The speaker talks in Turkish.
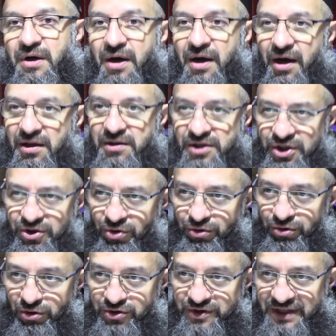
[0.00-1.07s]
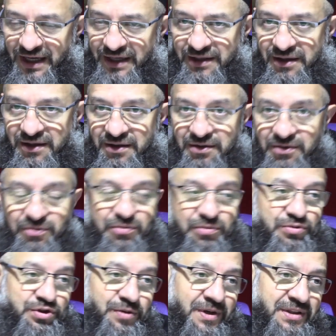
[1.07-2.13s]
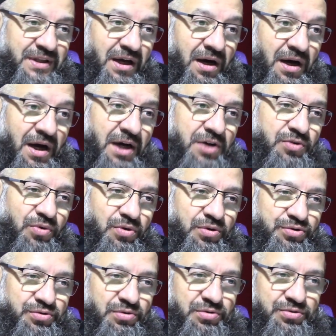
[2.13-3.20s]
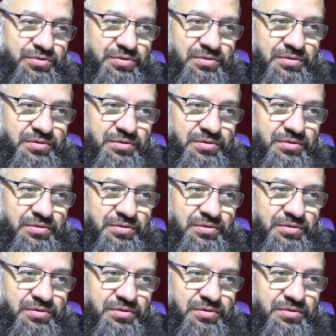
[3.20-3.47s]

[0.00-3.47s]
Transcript: Halkı görüyorsan o zaman da hak örtülür.